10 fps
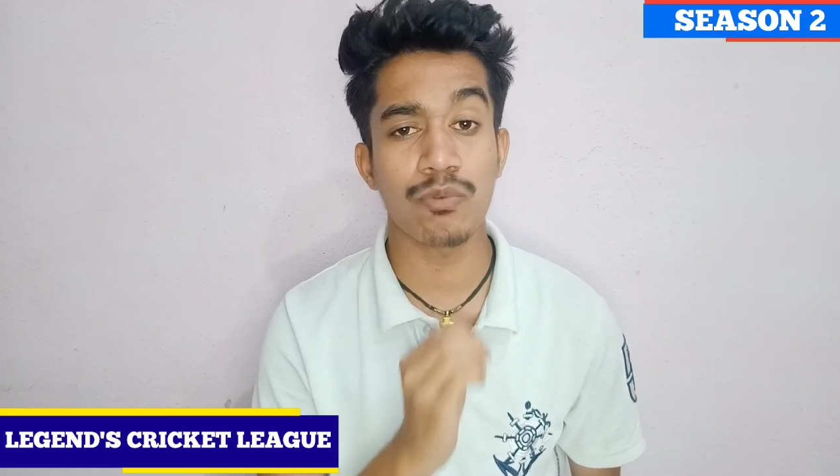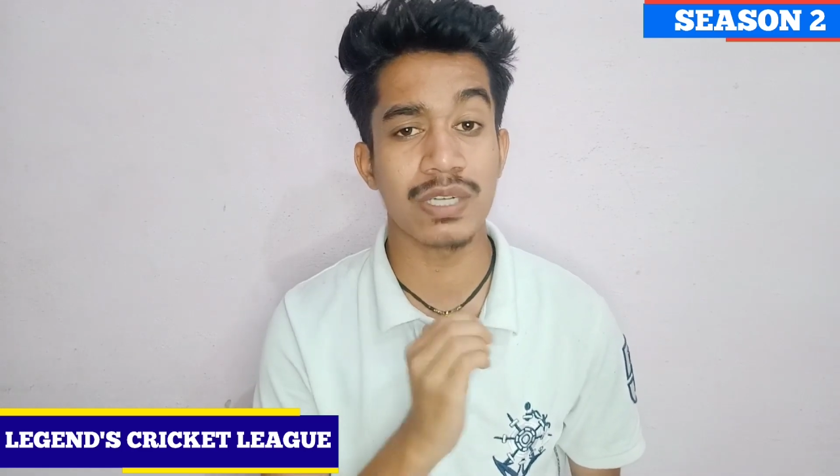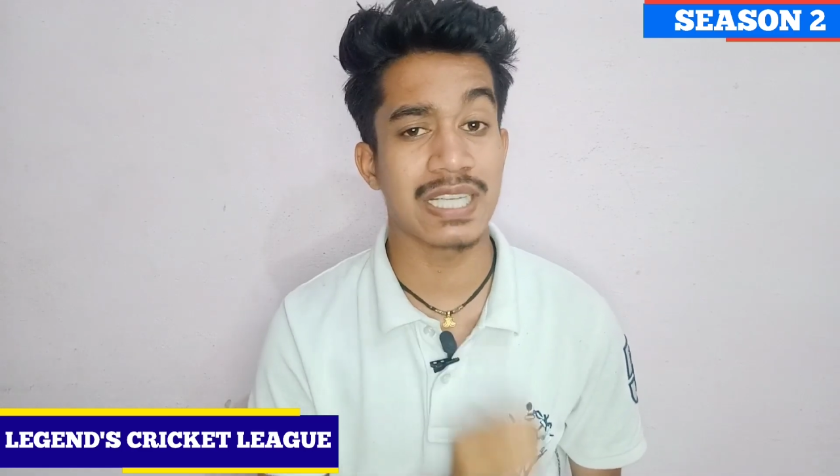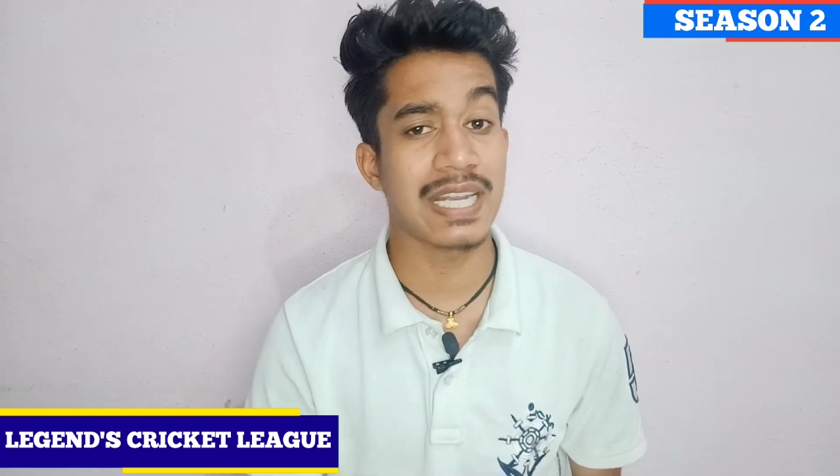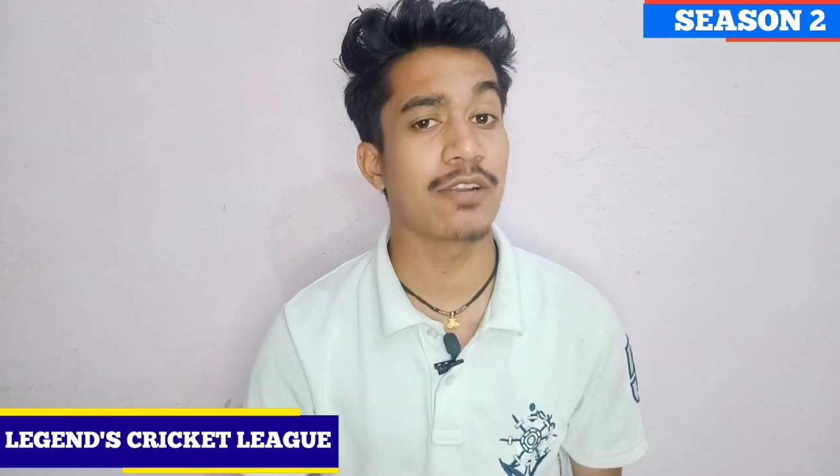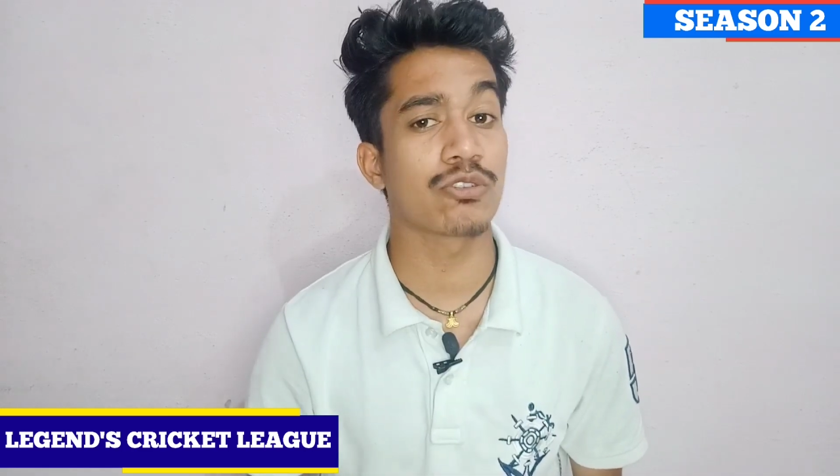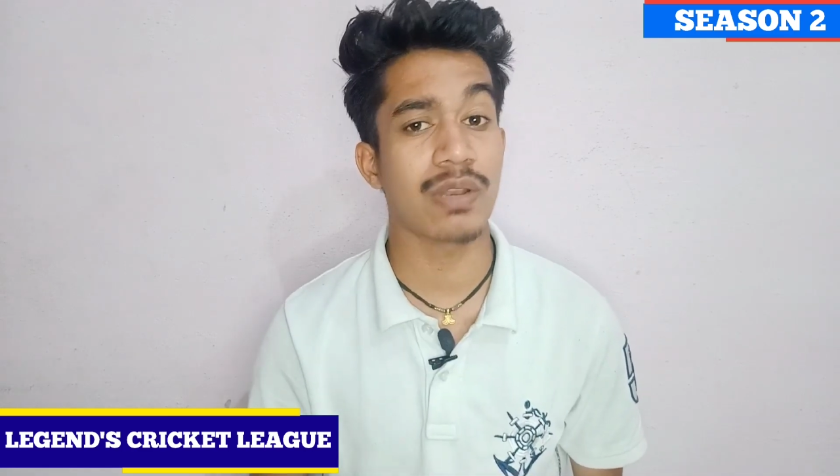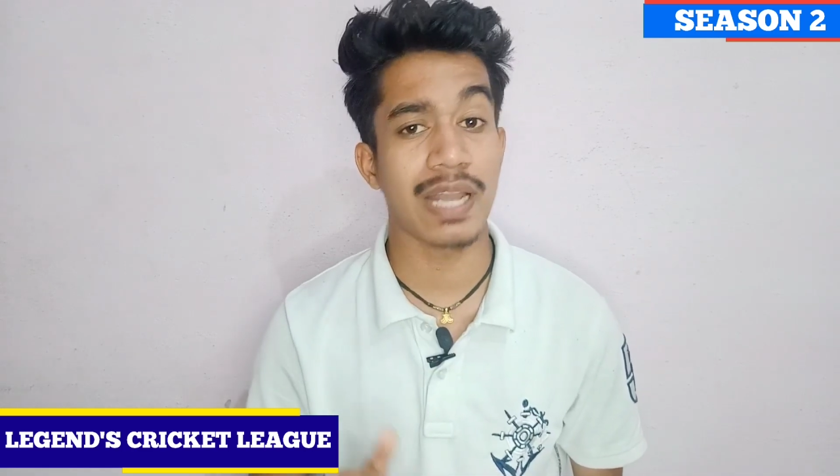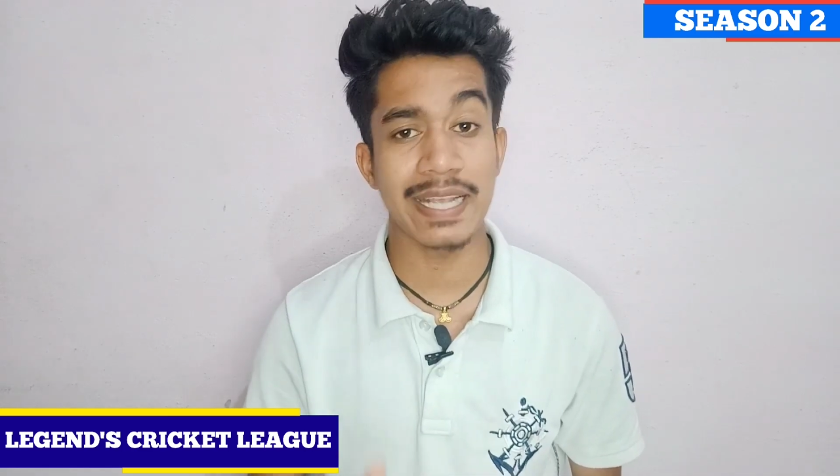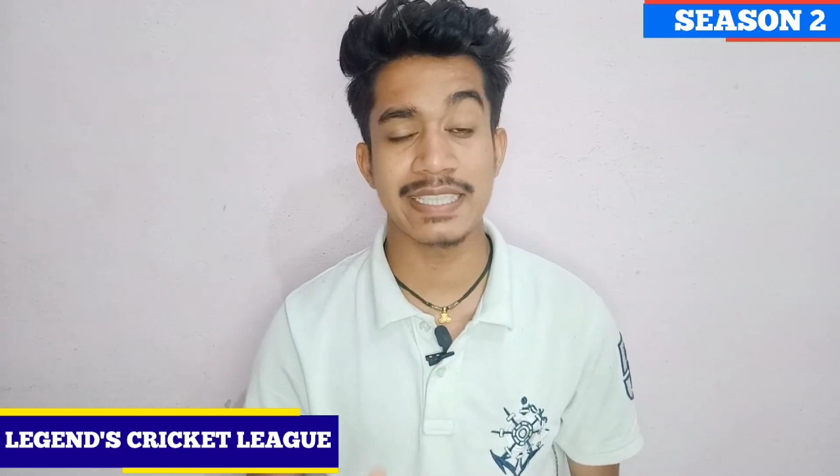आपको अच्छी लगी हो तो
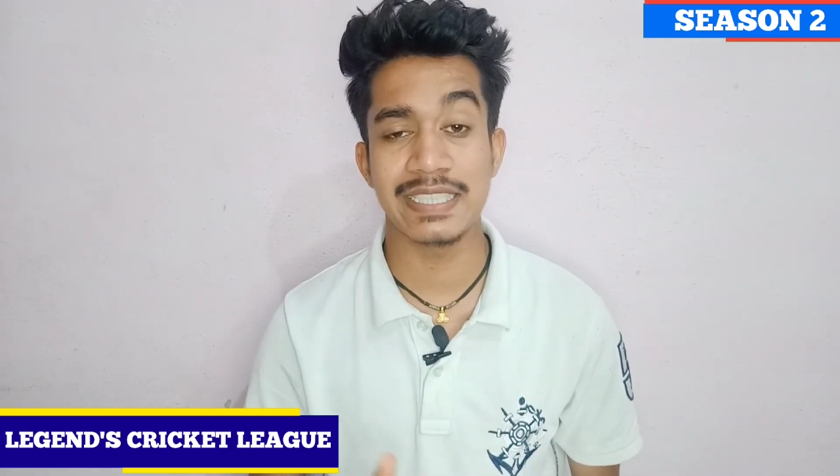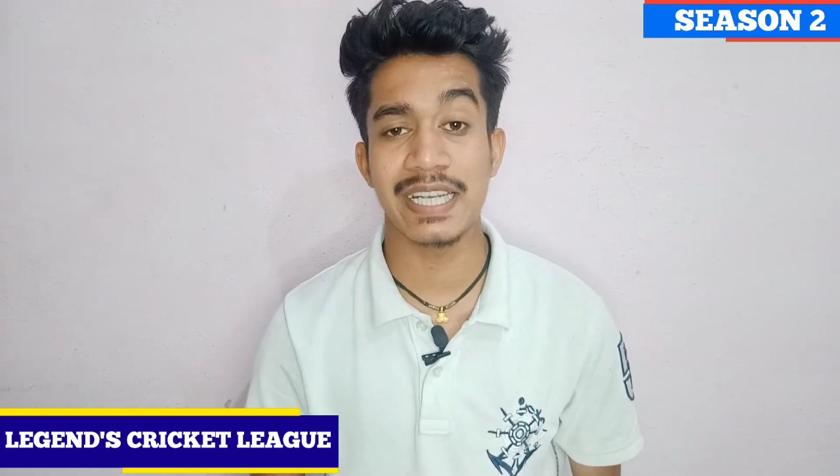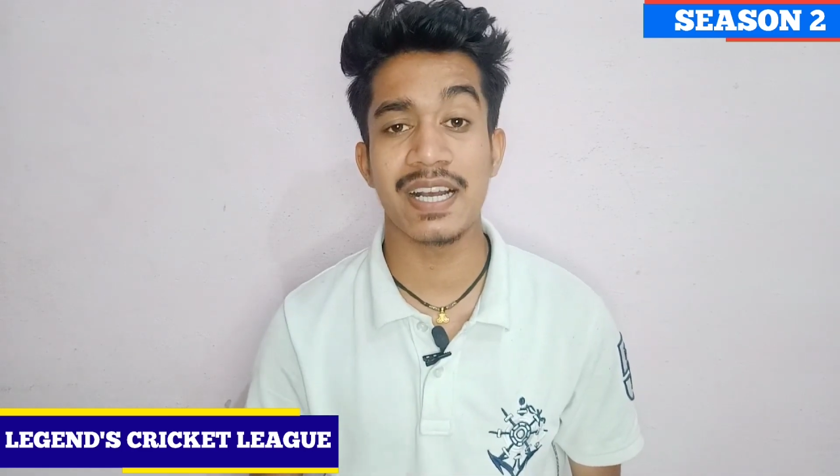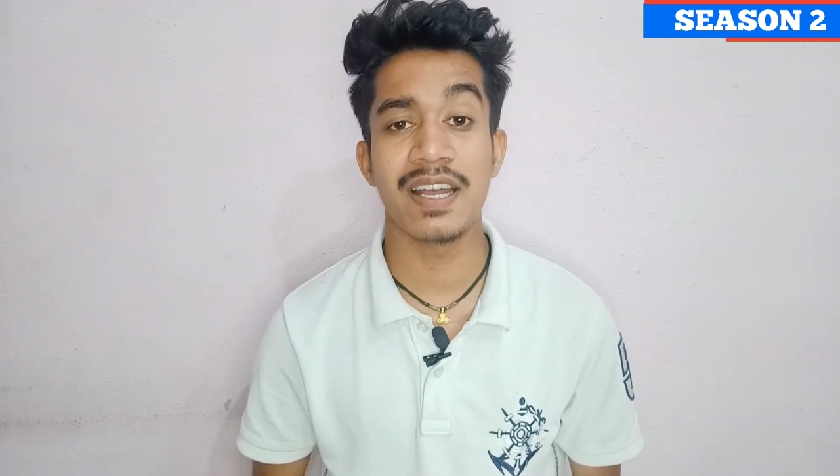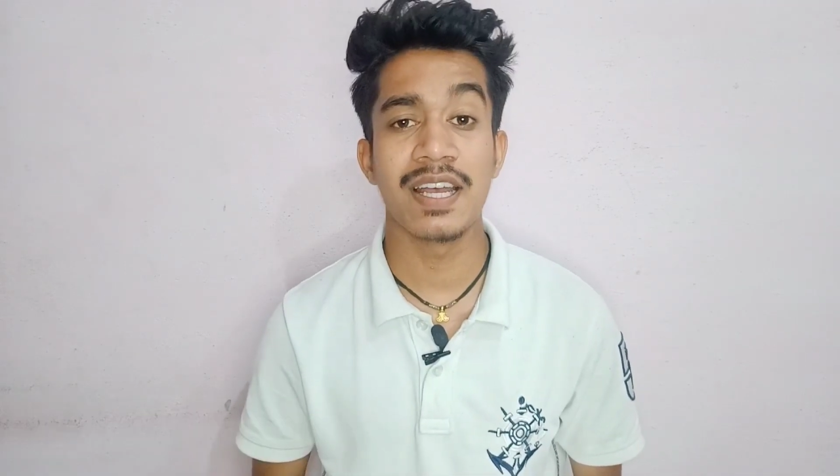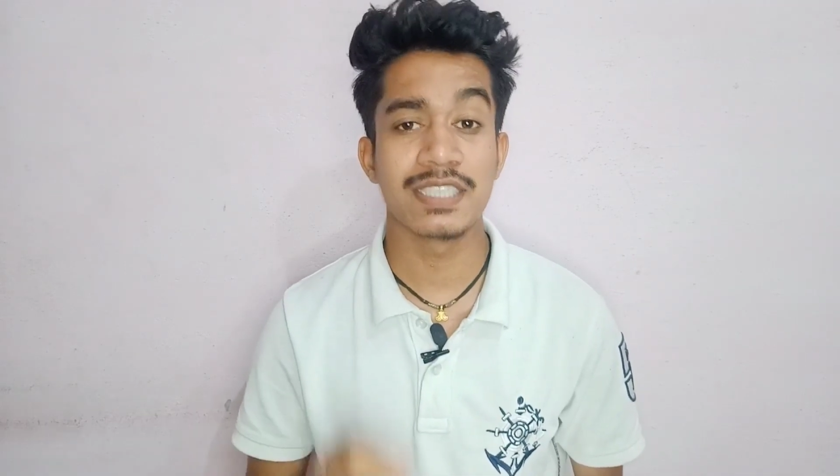लाइक कीजिएगा